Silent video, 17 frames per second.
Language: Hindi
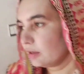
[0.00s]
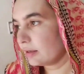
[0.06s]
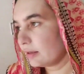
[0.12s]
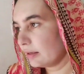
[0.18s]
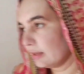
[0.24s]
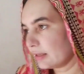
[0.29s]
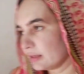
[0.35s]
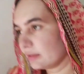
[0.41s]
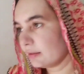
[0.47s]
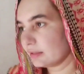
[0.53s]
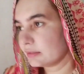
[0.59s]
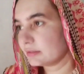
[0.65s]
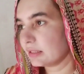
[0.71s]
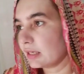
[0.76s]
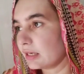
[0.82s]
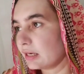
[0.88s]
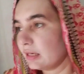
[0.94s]
लेकिन
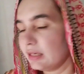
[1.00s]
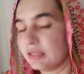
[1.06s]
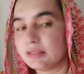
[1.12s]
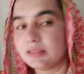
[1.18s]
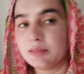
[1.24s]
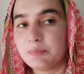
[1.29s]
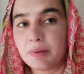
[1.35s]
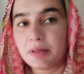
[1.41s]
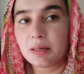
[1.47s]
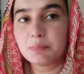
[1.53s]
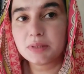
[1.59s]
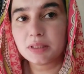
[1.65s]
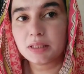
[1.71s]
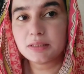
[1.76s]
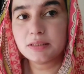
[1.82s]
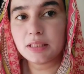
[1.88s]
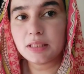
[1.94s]
रज़ा का लेज़ीपन आप
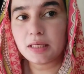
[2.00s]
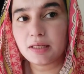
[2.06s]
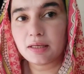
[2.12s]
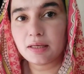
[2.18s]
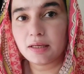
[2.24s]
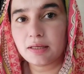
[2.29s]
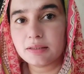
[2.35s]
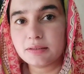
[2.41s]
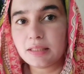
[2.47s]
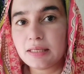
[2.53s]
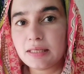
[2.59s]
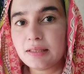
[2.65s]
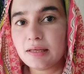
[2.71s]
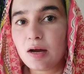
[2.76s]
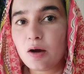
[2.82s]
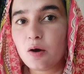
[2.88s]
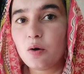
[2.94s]
ज़रा चेक करें रज़ा
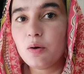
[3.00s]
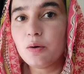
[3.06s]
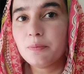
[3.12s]
इधर आओ